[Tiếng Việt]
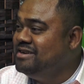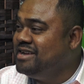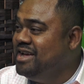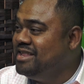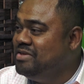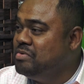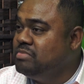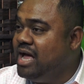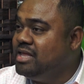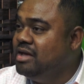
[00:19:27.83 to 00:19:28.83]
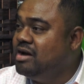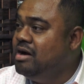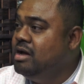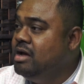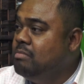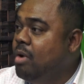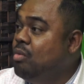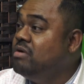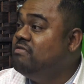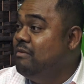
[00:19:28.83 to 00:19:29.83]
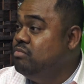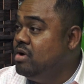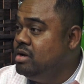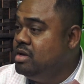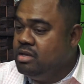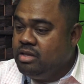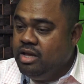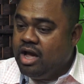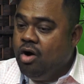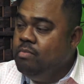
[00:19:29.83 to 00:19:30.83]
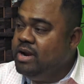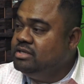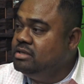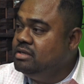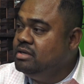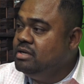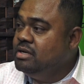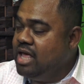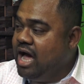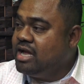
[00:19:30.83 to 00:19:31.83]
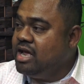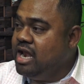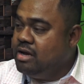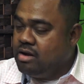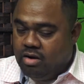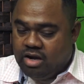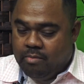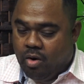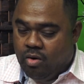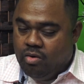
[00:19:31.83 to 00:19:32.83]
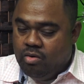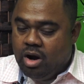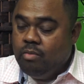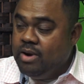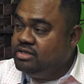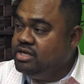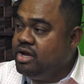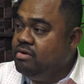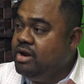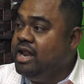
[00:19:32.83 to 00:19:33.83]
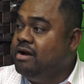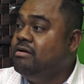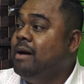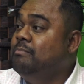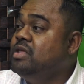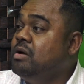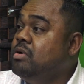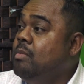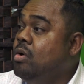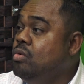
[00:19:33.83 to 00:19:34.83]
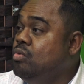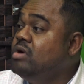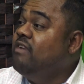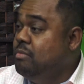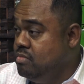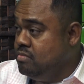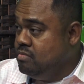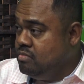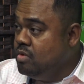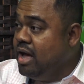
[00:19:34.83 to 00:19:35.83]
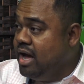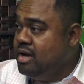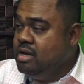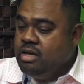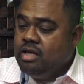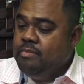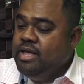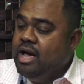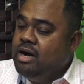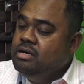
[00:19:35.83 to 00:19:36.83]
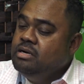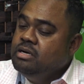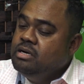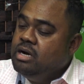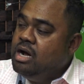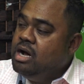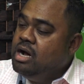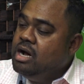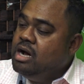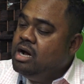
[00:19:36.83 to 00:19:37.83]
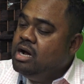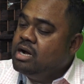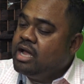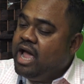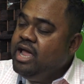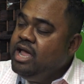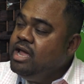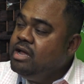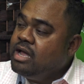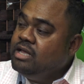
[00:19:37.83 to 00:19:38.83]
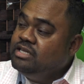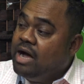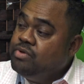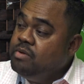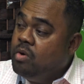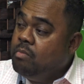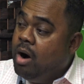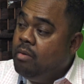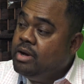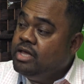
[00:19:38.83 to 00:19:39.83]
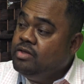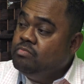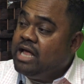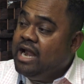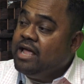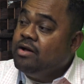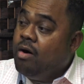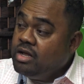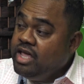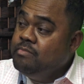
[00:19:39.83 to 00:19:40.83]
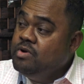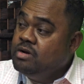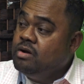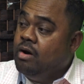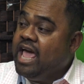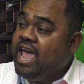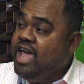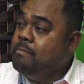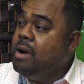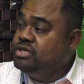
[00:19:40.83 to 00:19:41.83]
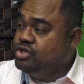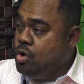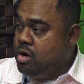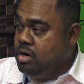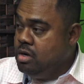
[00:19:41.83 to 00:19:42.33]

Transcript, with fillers: trước kia thì chúng ta chỉ có bộ quốc phòng thôi thì cái homeland bộ nội an cái và dạ, cái này còn cái bộ homeland security là nó nằm ở trong cái bộ quốc phòng đúng không ạ thì bây giờ uh, cái cái sau 911 á, thì chúng ta lại có thêm nữa nó gọi là air marshal